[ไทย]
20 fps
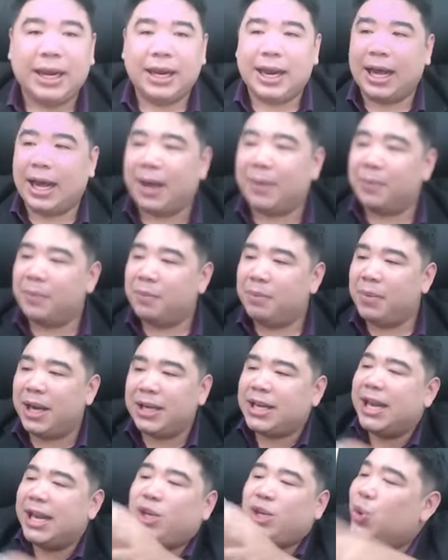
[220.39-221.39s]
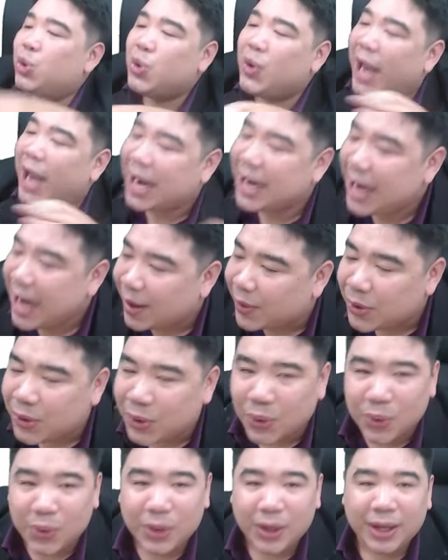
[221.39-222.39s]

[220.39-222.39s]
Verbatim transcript: นะครับ มันก็ใช้สูตรอยู่แค่นี้แหละคุณครู